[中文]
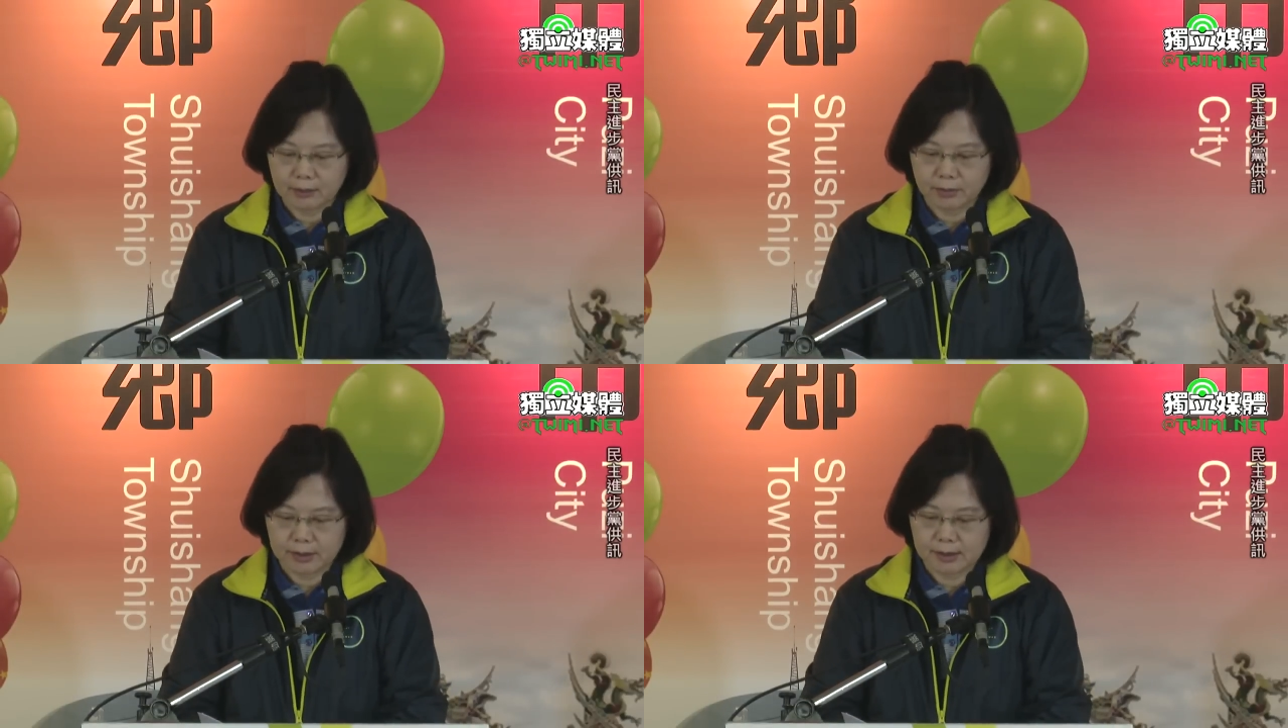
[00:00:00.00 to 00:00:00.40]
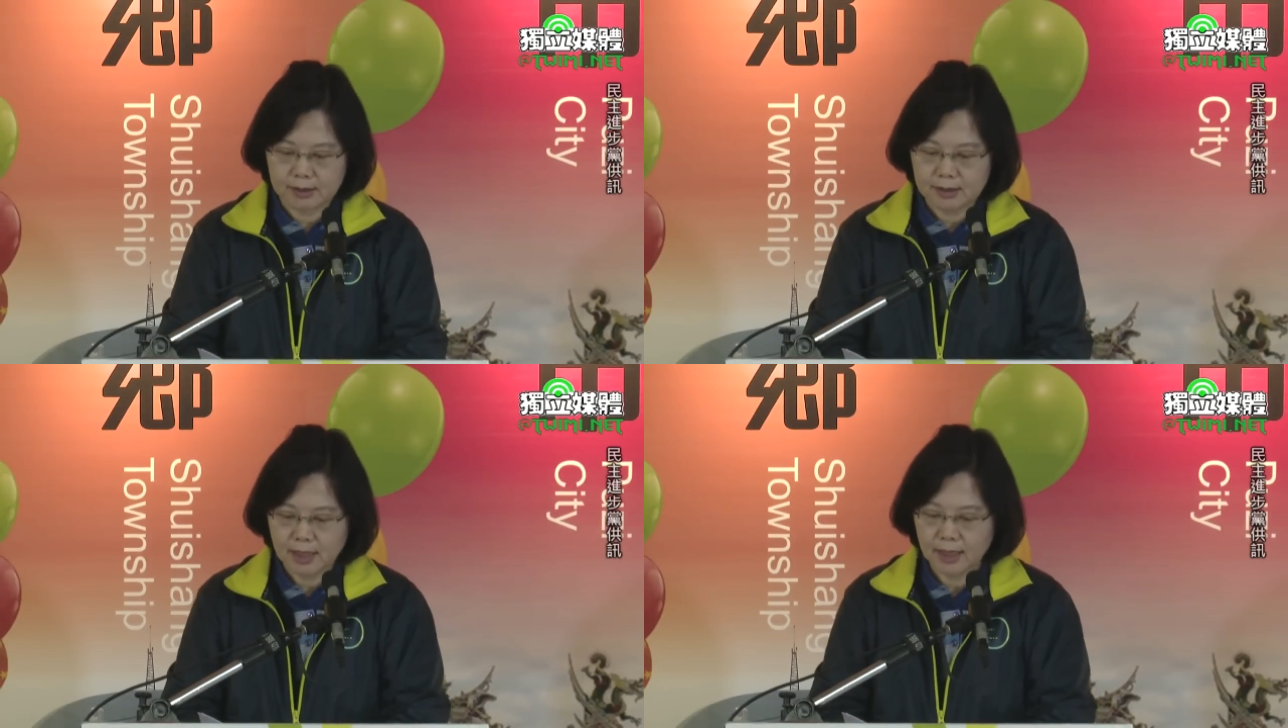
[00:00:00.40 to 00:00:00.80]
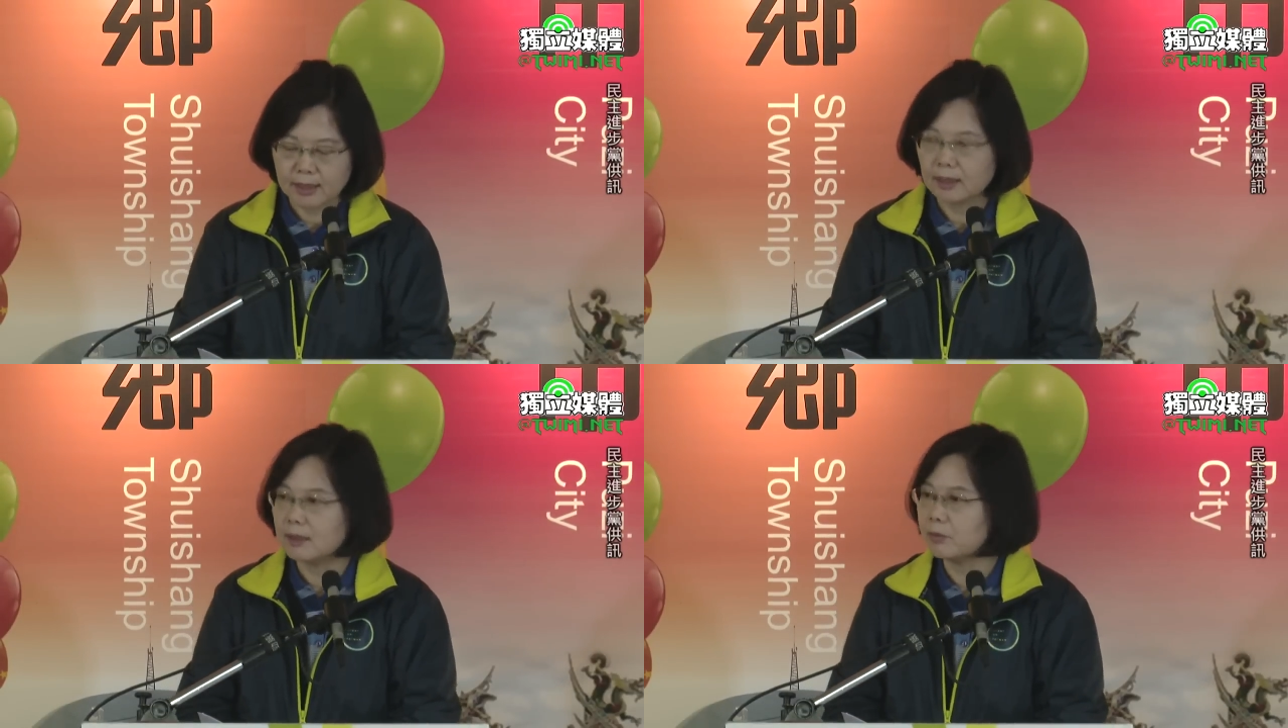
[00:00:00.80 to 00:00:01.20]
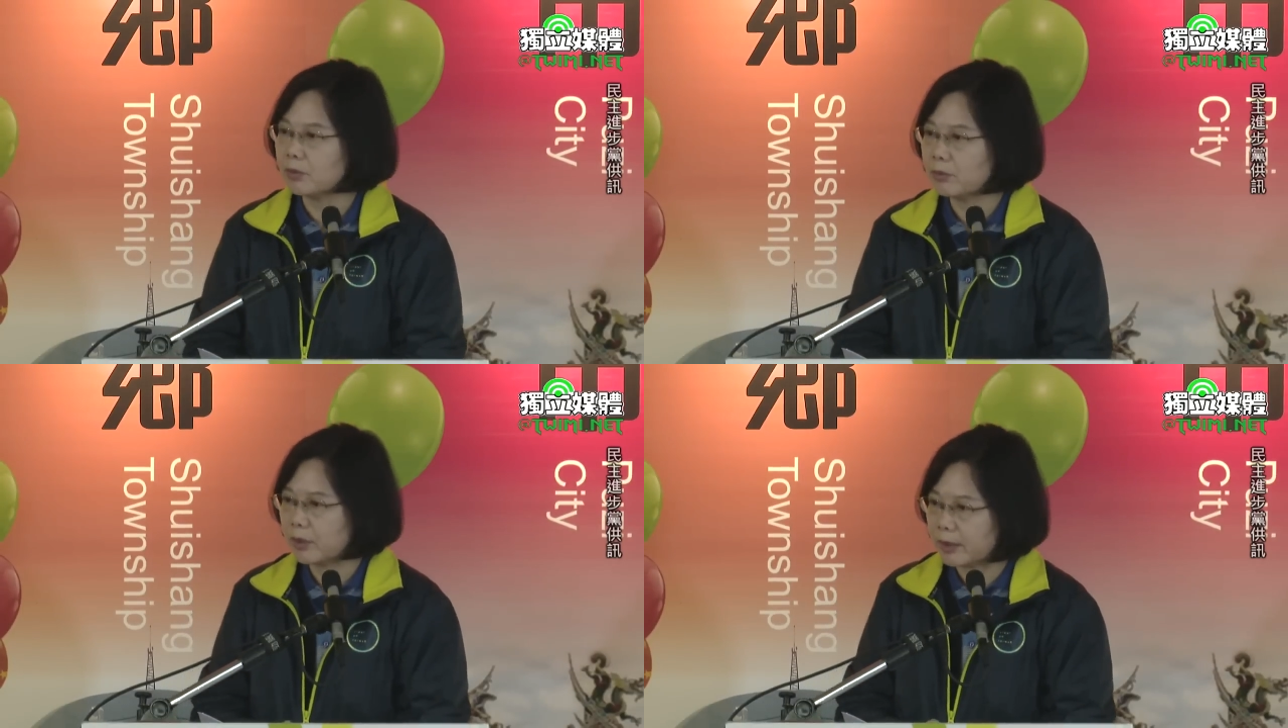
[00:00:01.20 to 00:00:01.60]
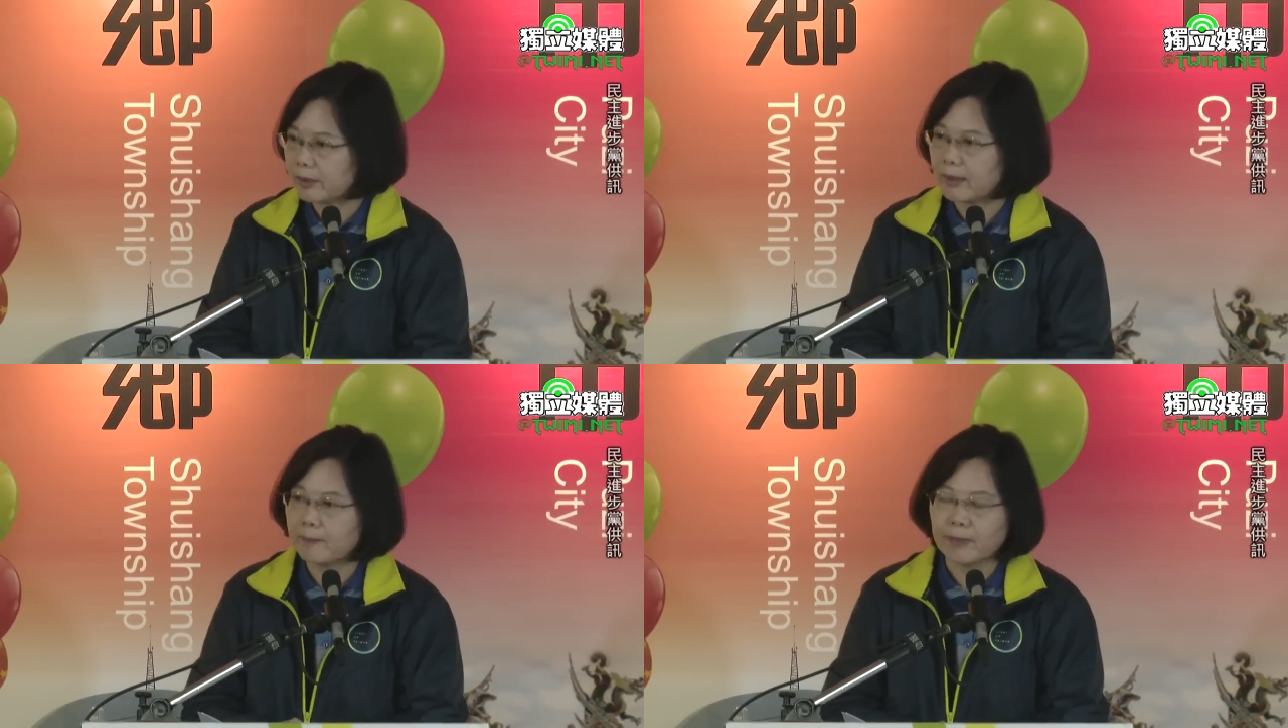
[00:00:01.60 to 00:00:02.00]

一位是蔡意宇委员。